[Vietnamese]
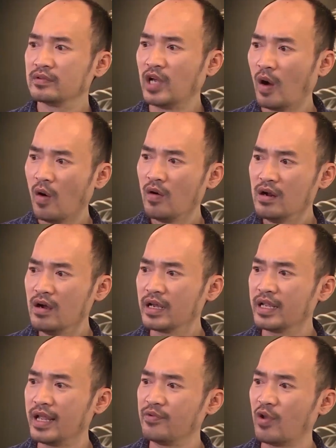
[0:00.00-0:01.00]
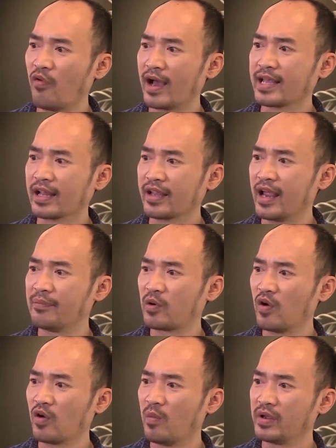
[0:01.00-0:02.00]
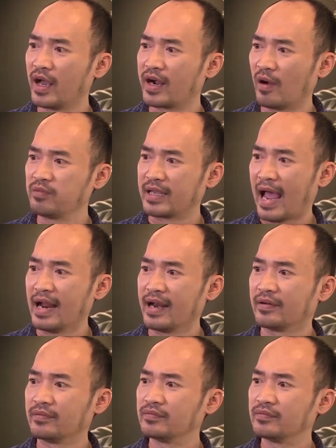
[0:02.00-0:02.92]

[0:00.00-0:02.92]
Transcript: Vô uống nước cái nhiệm vụ phải trả tiền Cuối cùng bây giờ không trả nè